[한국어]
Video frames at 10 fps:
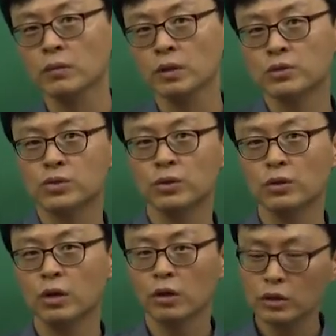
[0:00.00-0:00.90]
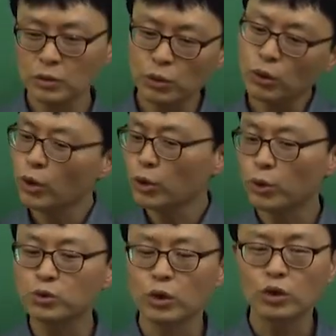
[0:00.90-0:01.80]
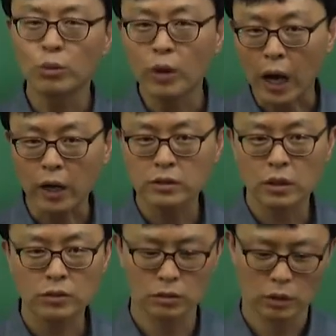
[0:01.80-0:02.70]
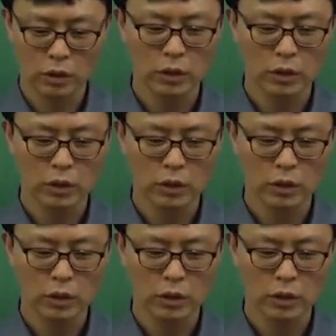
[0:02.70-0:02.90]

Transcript: 그렇죠 그러다 또 교수가 너무 가까이 있어가지고